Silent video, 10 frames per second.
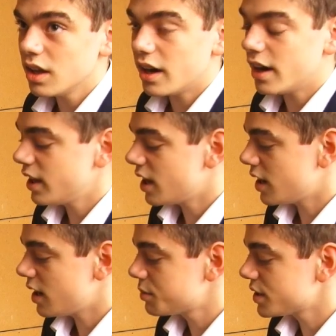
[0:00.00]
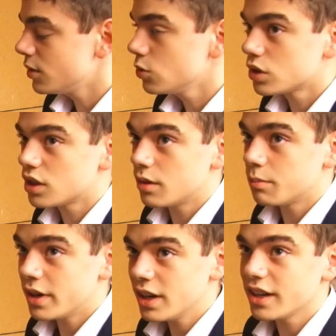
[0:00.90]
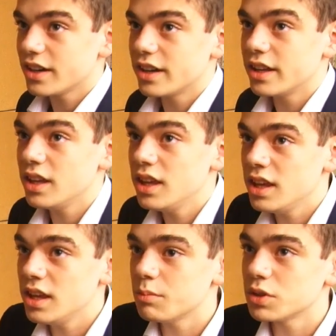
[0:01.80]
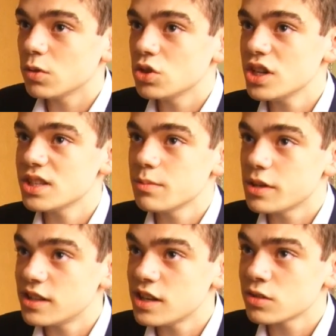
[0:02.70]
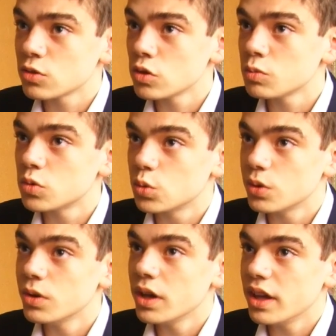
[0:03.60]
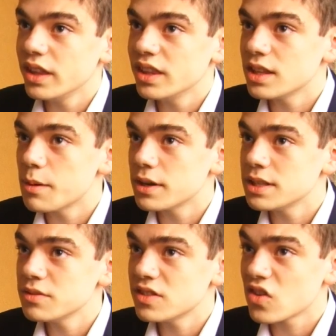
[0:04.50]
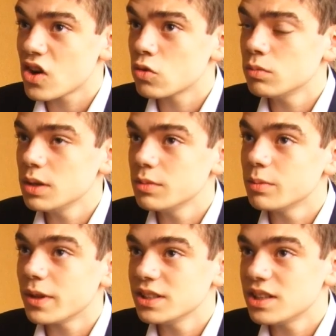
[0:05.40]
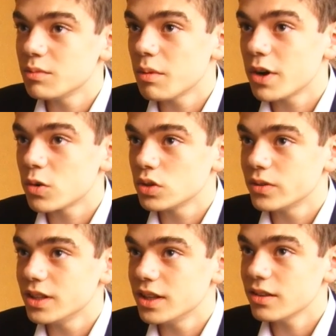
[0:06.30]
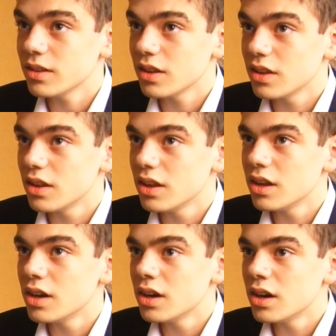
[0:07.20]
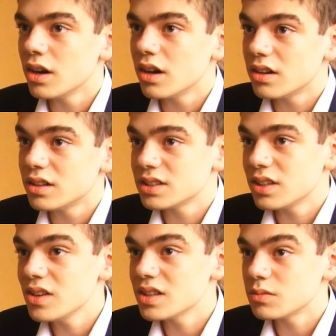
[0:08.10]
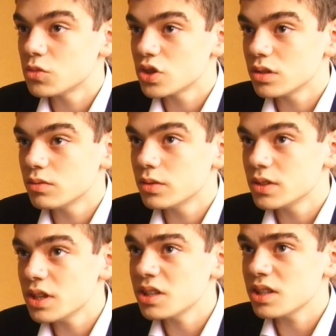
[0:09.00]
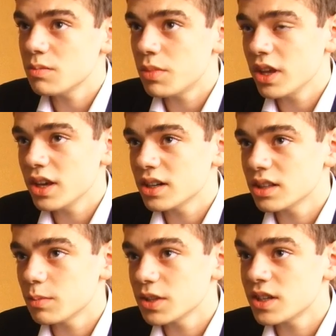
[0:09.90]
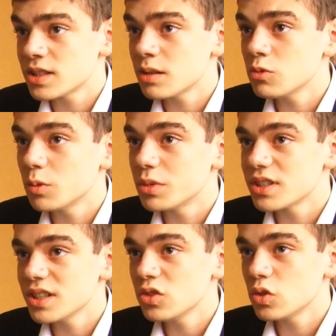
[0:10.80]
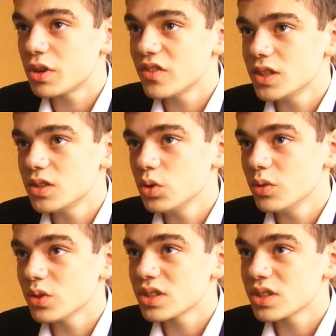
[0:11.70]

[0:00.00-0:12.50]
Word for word: она абсолютно маленькая и подключается непосредственно к ноутбуку, и нет необходимости в каком-либо дополнительном оборудовании. Э, соответственно, можно его взять и приехать непосредственно домой к пациенту и провести у него